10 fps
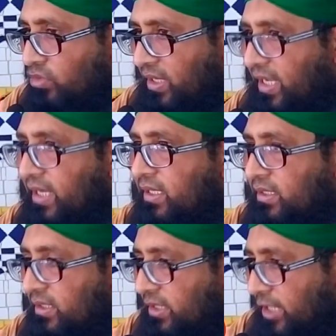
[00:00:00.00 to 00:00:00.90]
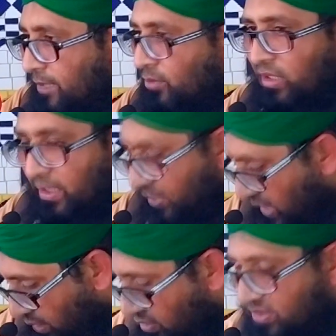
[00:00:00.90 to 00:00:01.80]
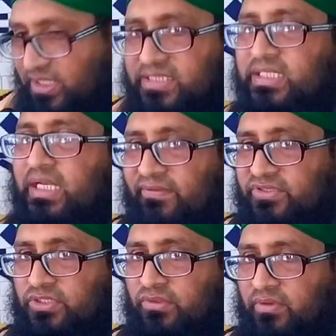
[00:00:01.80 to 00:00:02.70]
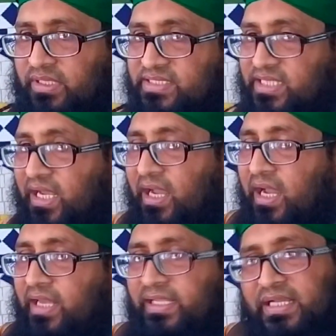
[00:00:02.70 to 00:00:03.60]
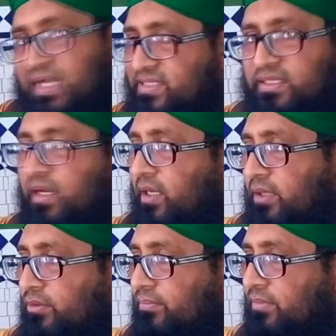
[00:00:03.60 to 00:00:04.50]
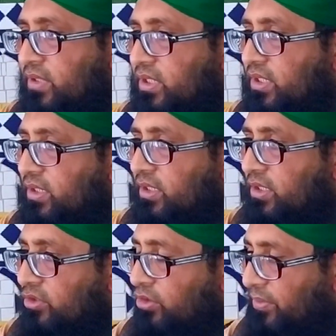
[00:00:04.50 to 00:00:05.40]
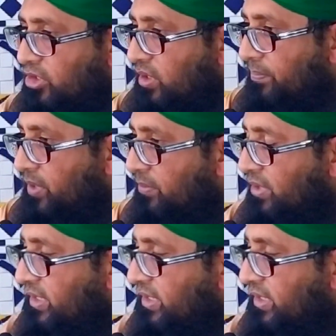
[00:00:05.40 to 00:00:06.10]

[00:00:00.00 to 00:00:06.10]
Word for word: চোখের নিম্নগামী আর লজ্জাস্থানে হেফাজত করে জালিকা আজকাল আহম নবীগো আপনি